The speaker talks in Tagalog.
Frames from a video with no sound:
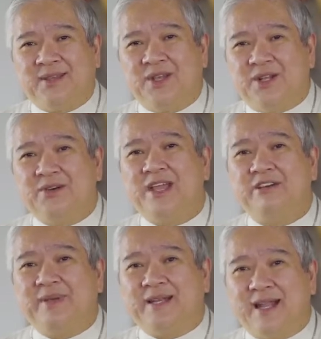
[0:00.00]
You know you
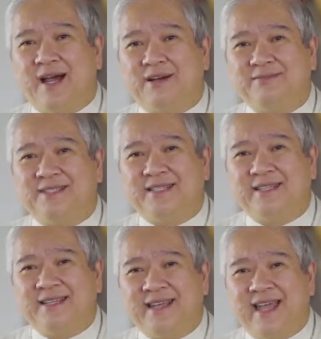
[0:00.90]
have been loved
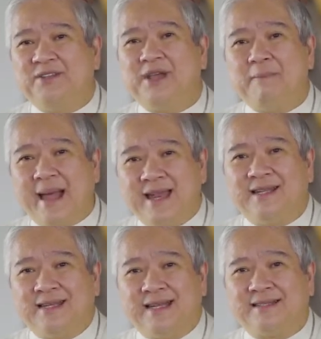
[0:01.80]
and you
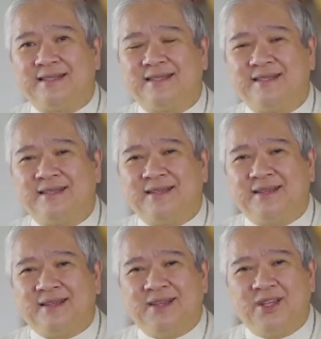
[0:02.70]
abandon it.
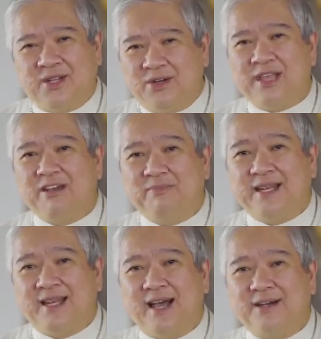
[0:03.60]
You know you have
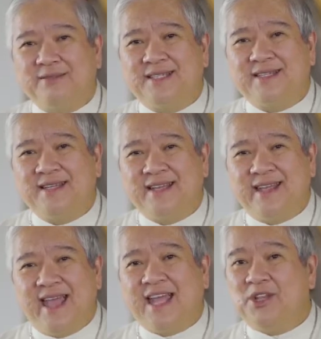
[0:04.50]
been loved
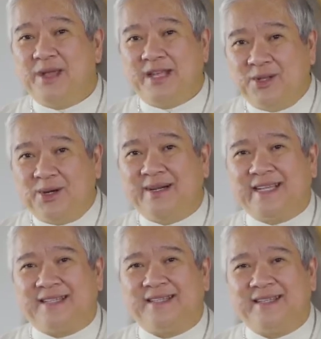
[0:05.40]
and you ignore
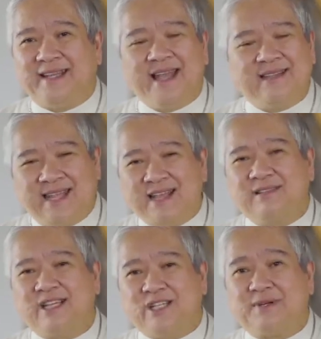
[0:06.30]
it and
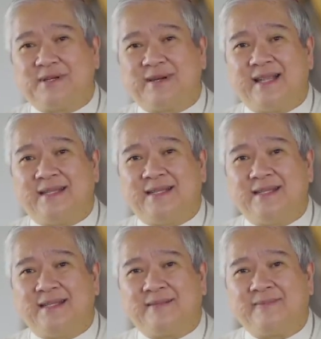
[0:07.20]
take things for
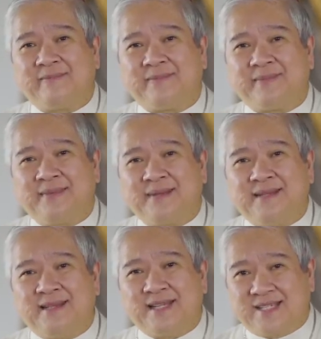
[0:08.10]
granted.
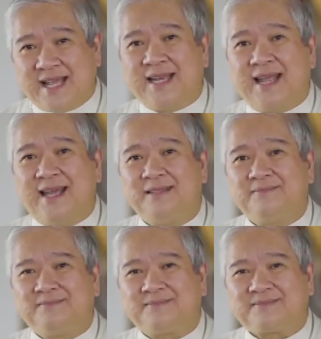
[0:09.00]
Sana,
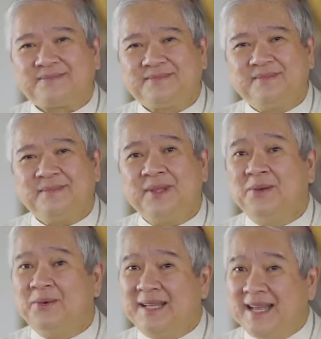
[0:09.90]

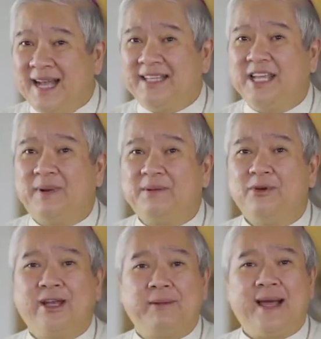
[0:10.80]
wag nating
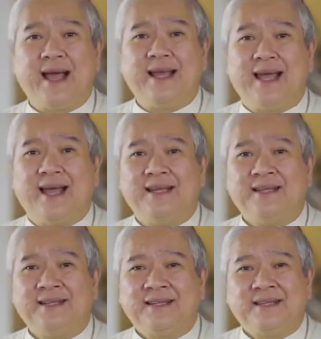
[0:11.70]
ipagbawalang bahala
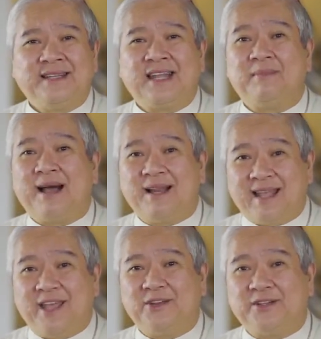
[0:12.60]
na mahal
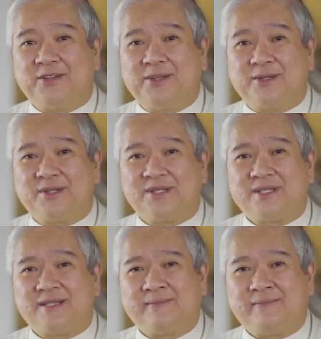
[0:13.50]
tayo ng
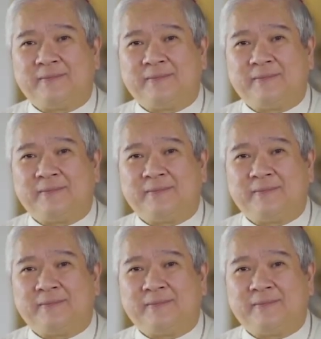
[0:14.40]
Diyos.